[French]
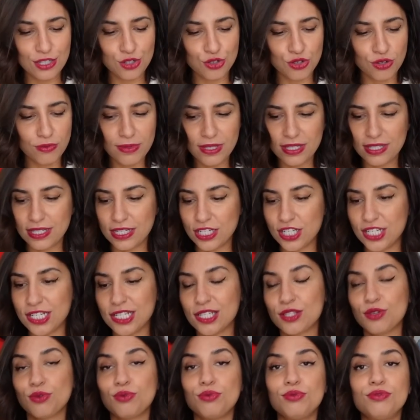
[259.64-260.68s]
chemises, je
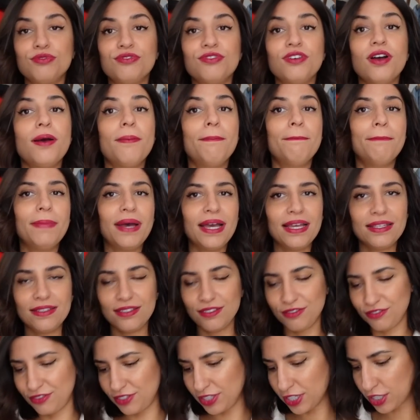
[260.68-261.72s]
les trouve
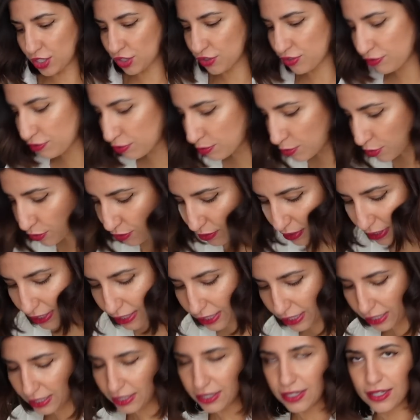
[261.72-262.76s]
magnifiques. Je vais vous
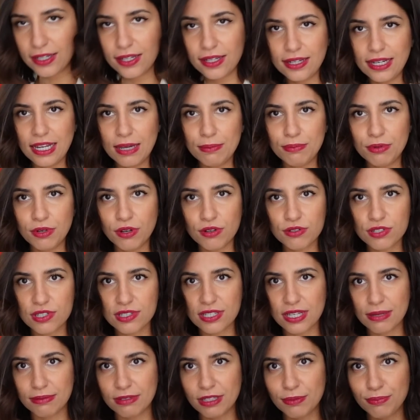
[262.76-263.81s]
montrer la blanche, ce
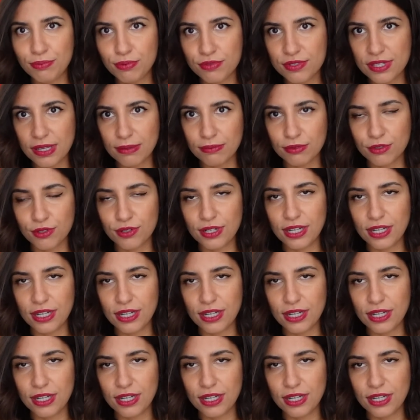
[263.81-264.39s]
sera peut-être plus simple que